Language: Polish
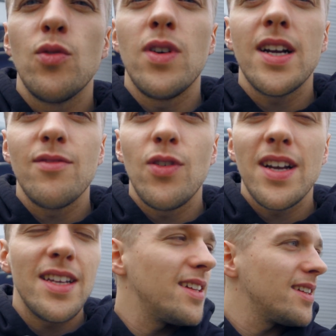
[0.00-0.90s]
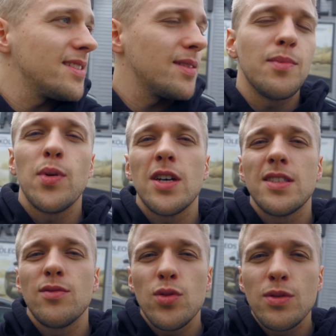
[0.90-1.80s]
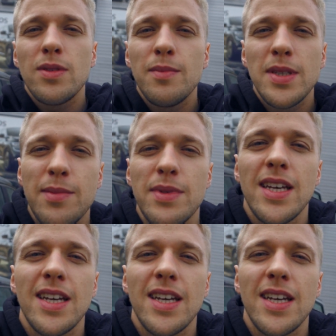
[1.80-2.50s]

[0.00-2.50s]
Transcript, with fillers: Uwaga, uwaga, teraz pokażę wóz, którym będziemy